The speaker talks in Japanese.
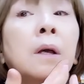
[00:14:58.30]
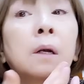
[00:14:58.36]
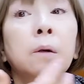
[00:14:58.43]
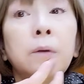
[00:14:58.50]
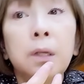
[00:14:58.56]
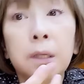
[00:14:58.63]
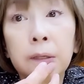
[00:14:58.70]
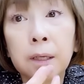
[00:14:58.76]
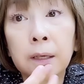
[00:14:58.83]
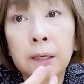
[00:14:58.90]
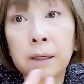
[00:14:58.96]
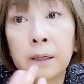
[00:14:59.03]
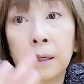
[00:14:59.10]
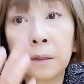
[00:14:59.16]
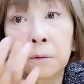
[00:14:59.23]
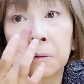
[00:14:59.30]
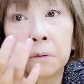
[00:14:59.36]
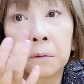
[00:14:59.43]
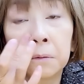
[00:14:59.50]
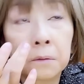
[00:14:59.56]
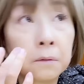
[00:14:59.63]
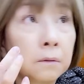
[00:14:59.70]
これね、な
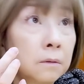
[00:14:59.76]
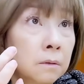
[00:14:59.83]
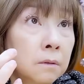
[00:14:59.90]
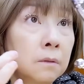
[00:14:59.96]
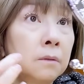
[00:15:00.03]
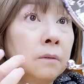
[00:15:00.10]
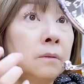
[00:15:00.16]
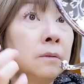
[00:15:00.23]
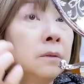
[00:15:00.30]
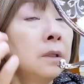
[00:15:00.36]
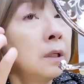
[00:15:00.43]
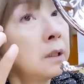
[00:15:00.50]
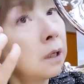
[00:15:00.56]
ん